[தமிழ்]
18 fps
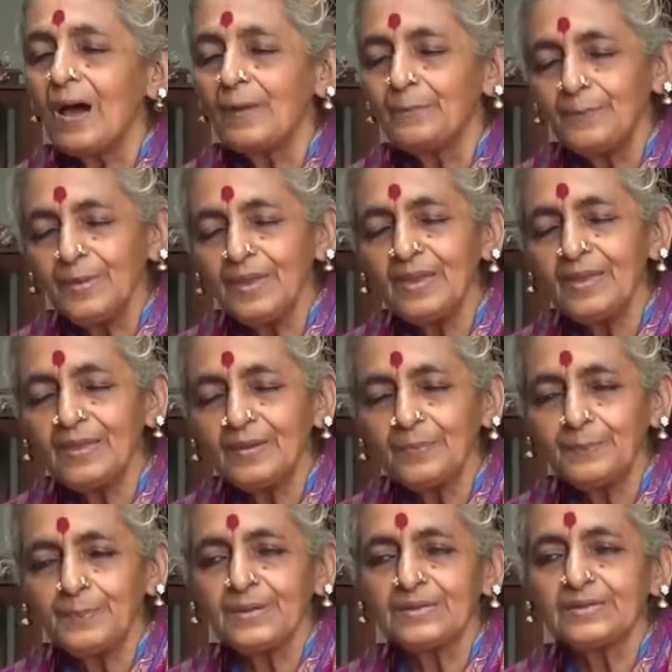
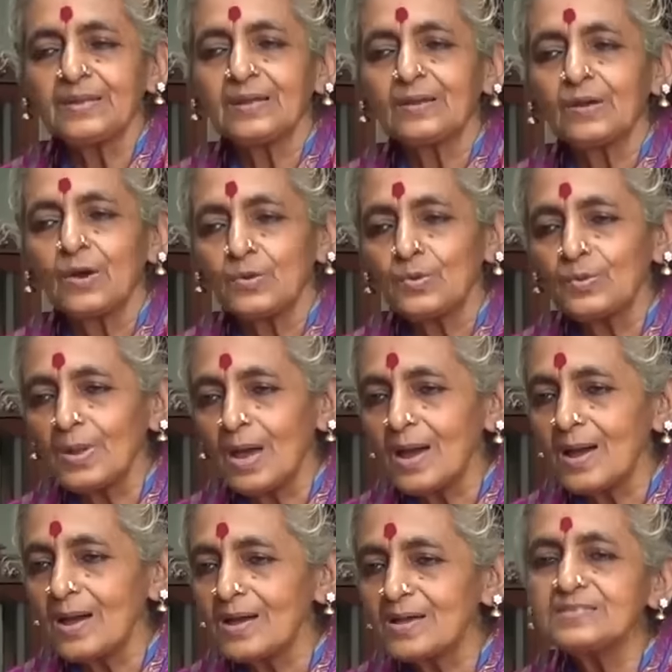அப்பேற்பட்ட
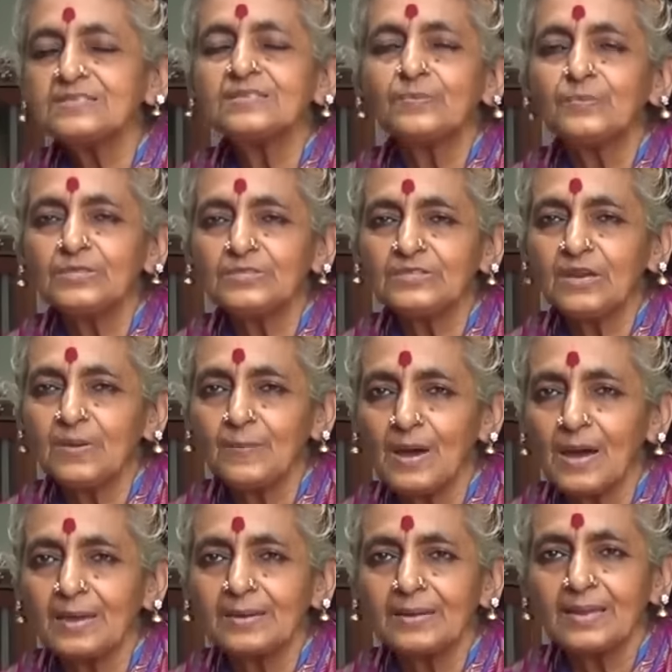கருணா
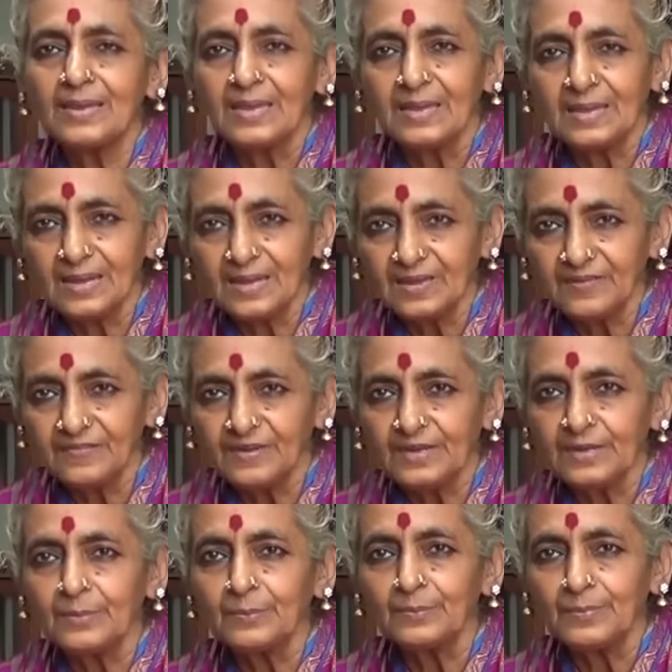சமுத்திரமான
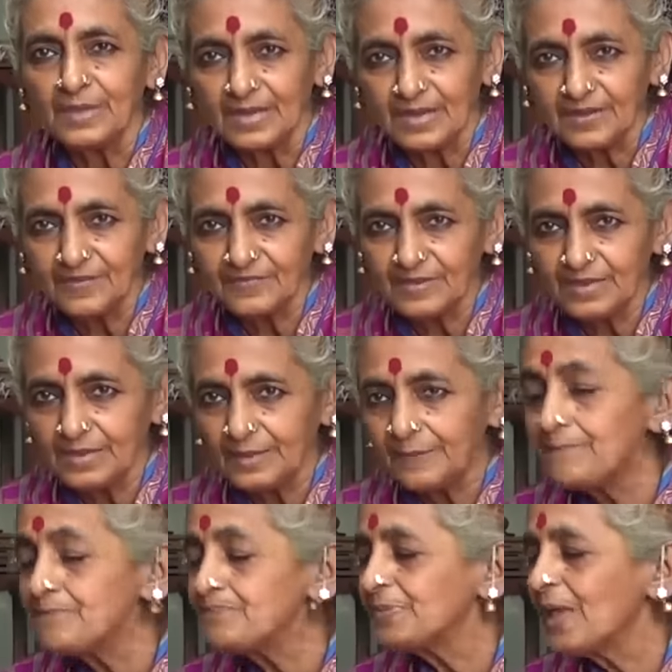இறைவனும்
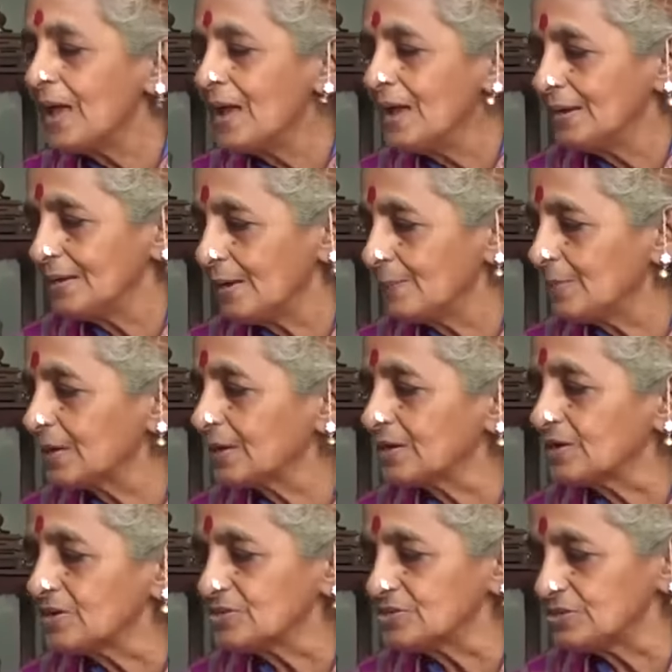இறைவியும்
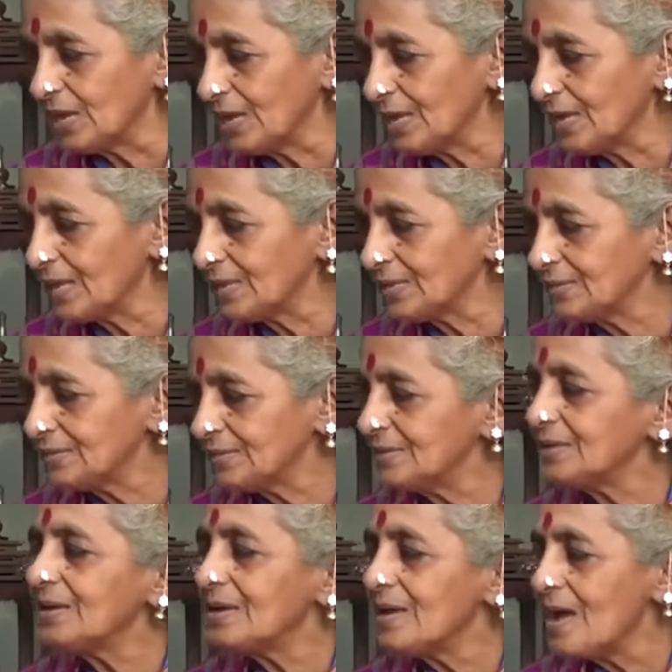நமக்கு
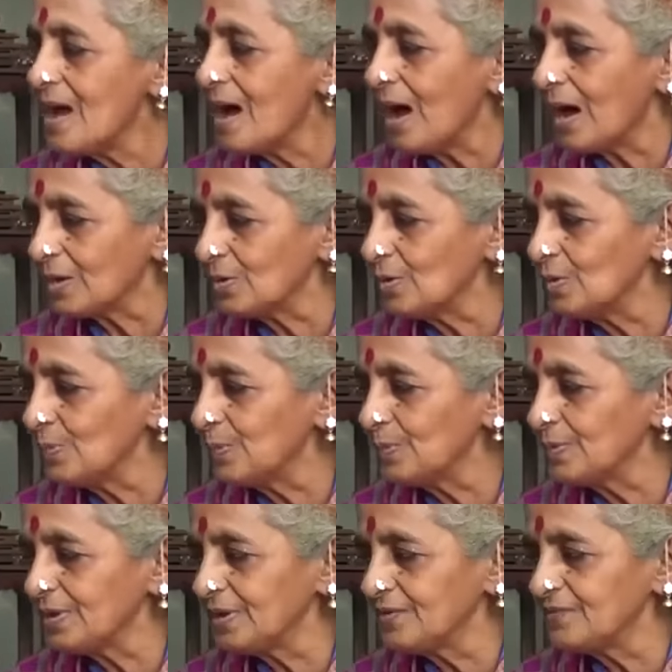சேர்ந்து அருள்
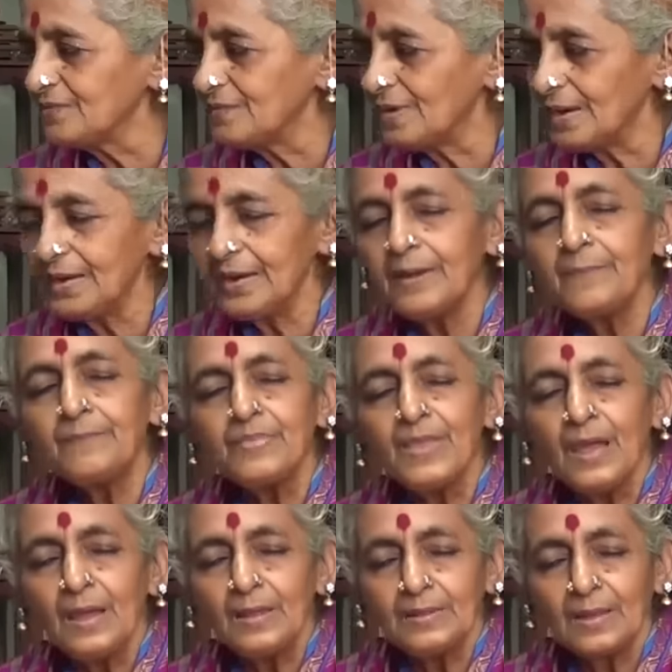புரியும் வண்ணம்
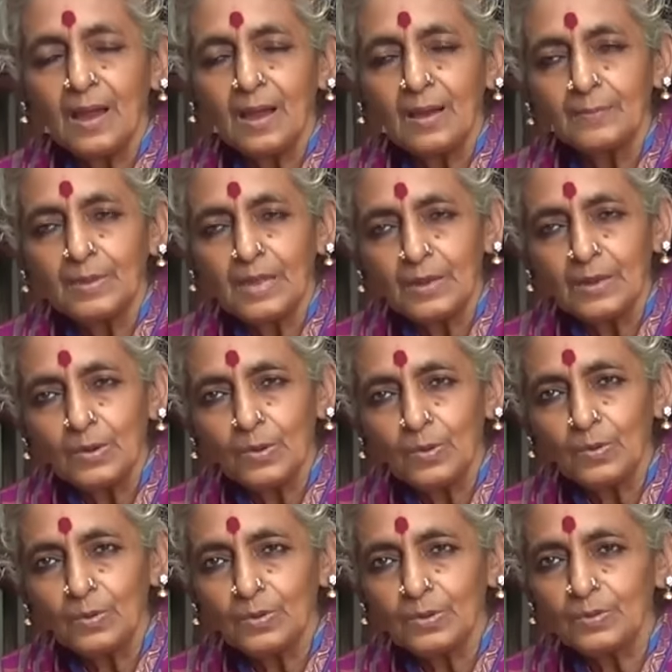நாம்
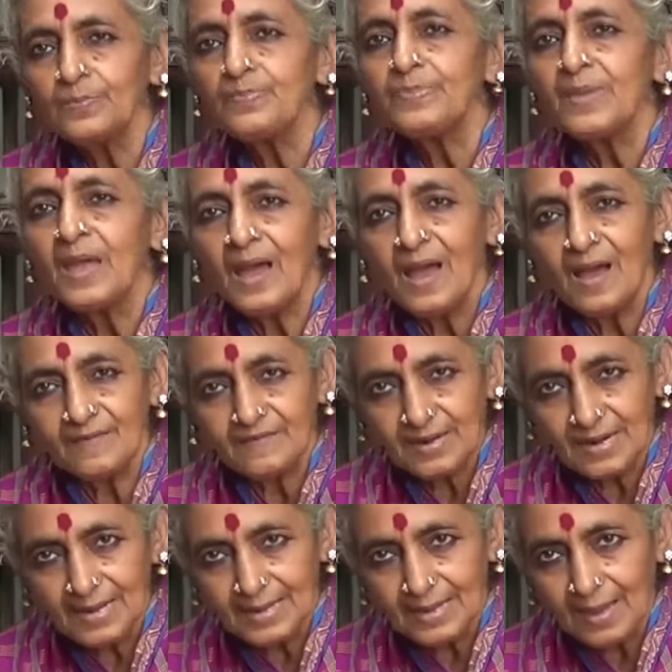எல்லோரும்
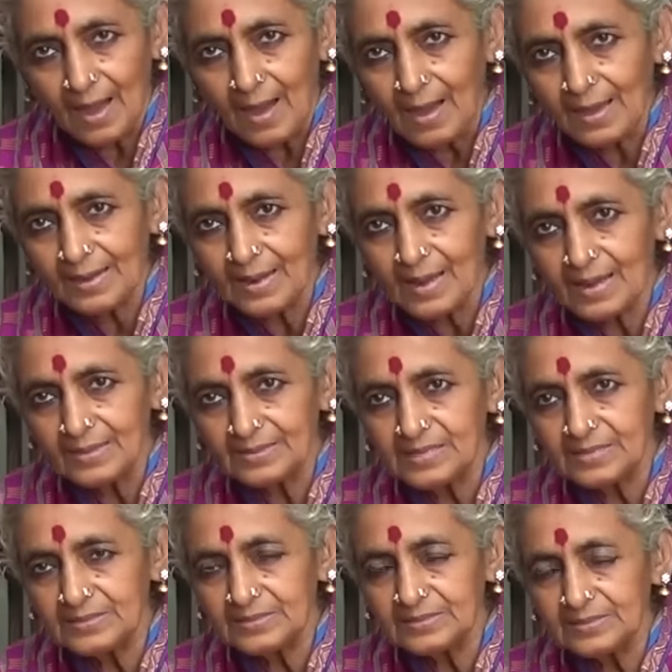அவளை
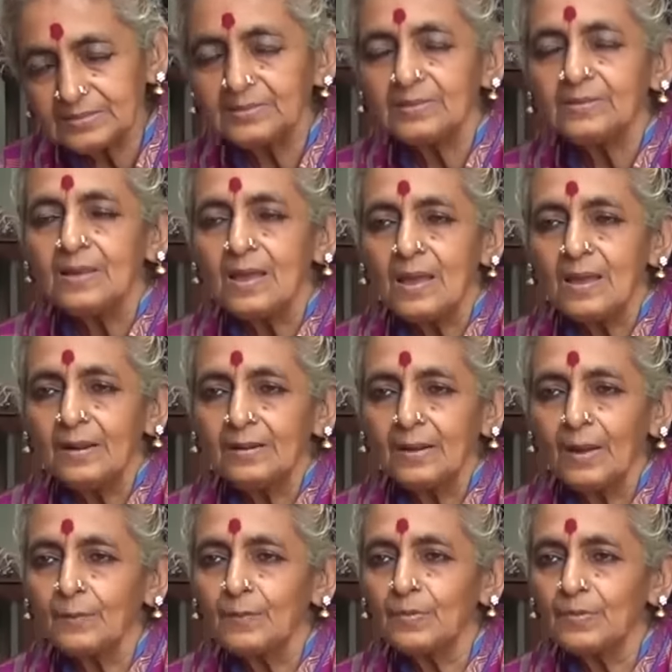ஆராதித்து
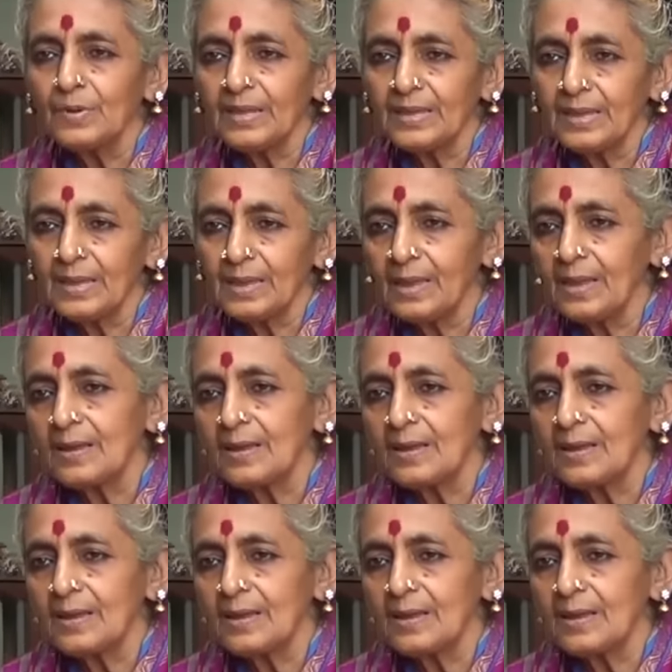நம்முடைய